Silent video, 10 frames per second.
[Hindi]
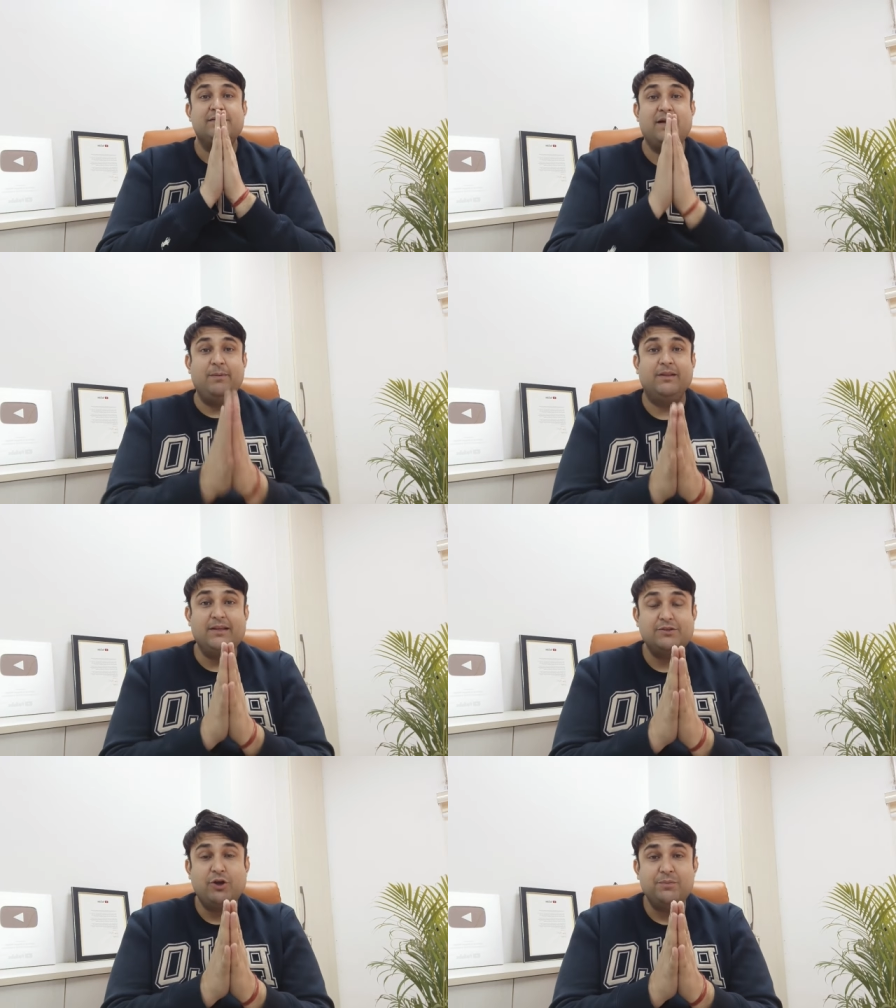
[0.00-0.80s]

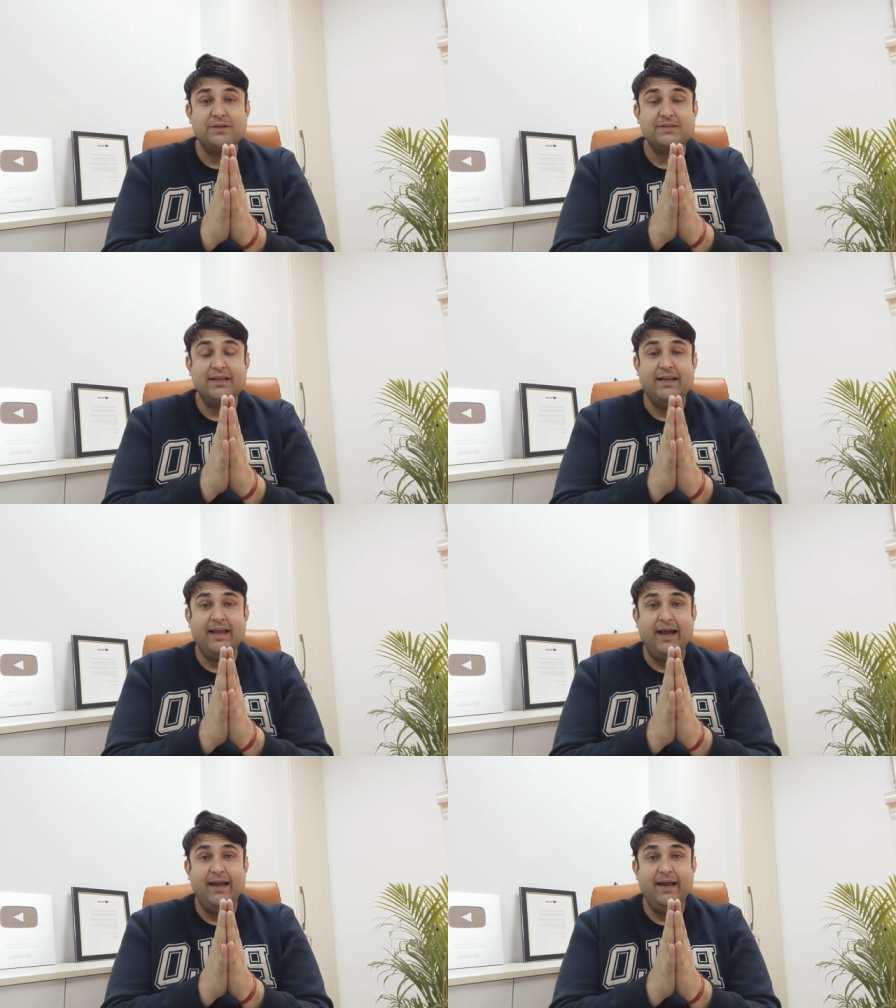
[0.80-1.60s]
जबरदस्त ऑप्शंस
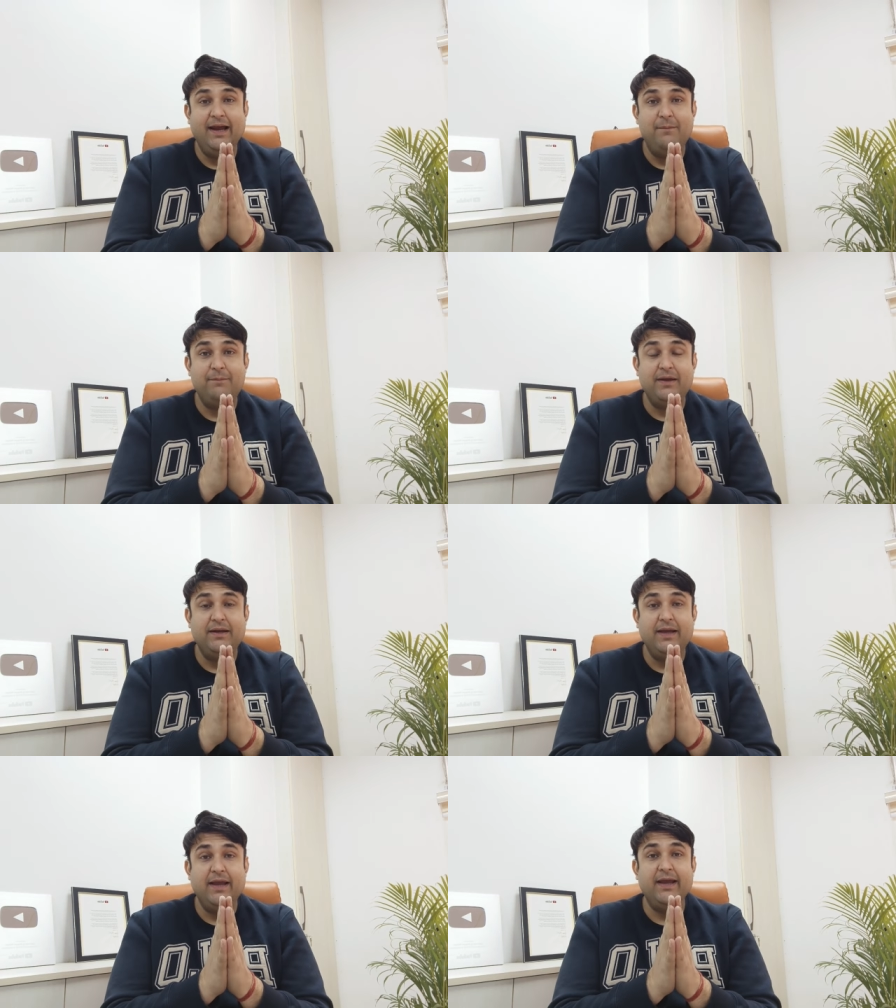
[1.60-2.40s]
लेके आए हैं आपके
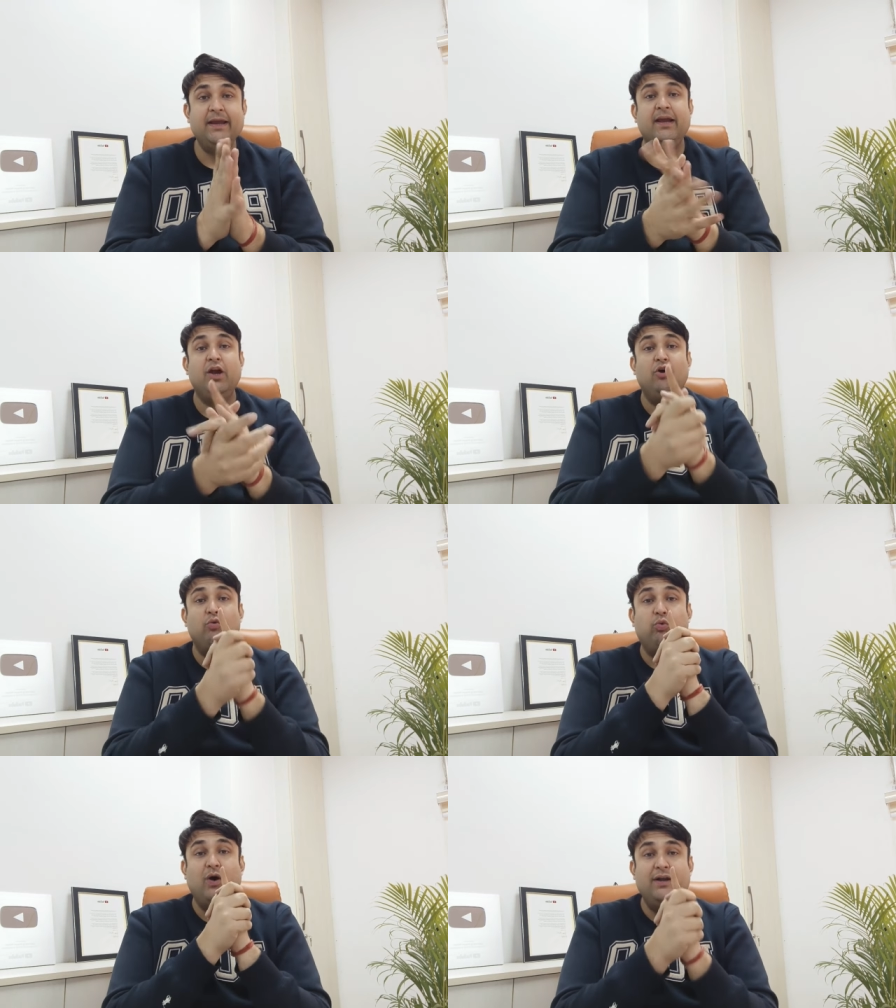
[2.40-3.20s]
लिए
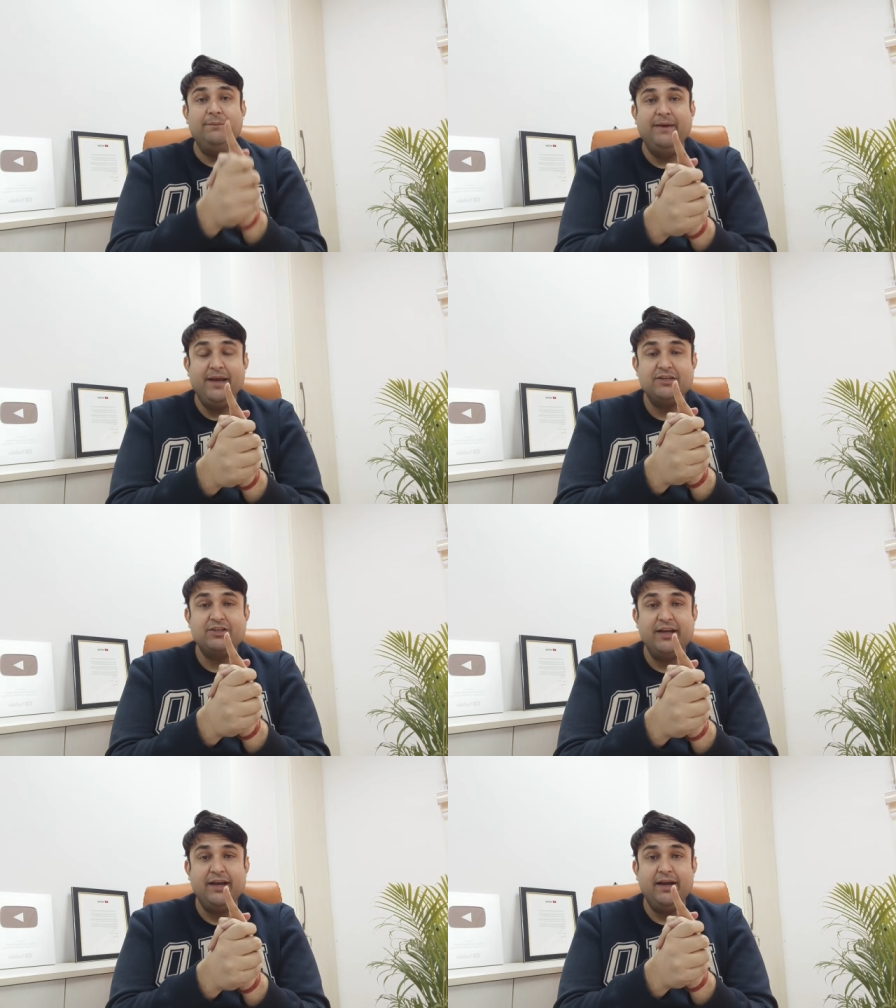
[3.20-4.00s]
वन बी एच
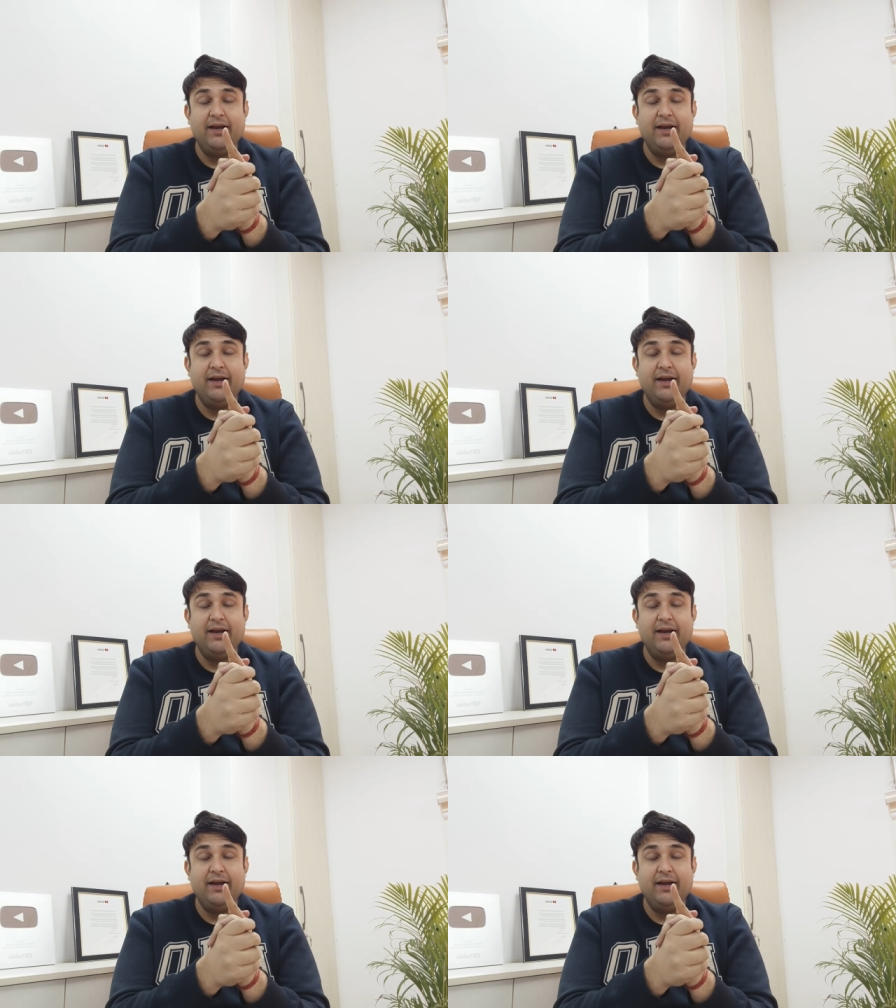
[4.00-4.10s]
के